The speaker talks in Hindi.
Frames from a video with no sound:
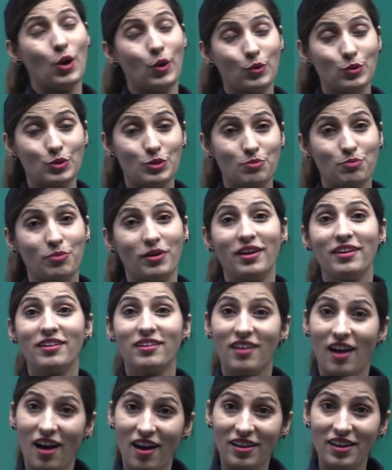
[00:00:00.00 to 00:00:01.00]
उस पर
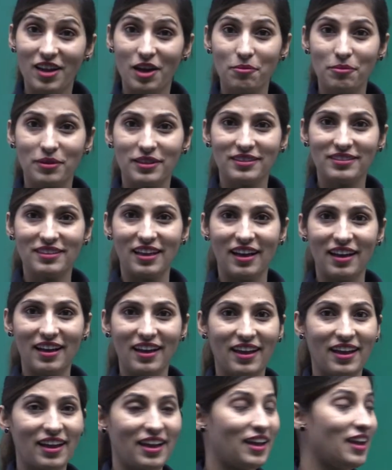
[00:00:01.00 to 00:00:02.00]
खाना बनता
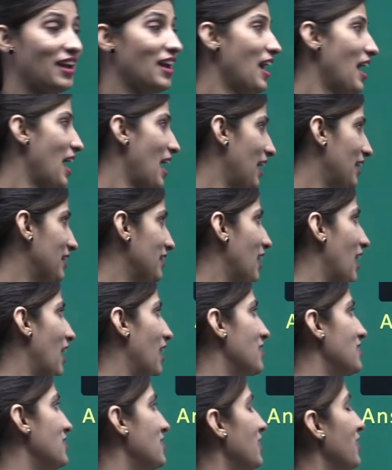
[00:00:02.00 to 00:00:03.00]
है एंड द
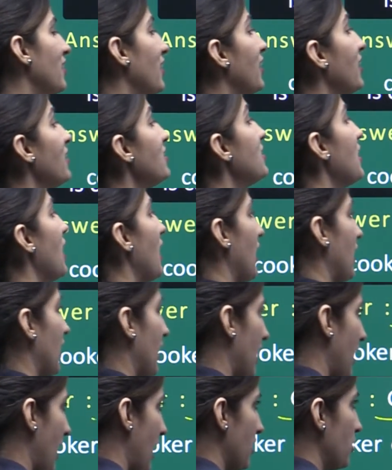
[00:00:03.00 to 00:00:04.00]
आंसर इज़
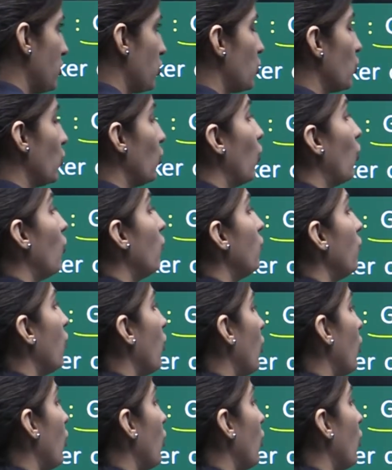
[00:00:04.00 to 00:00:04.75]
गैस स्टोव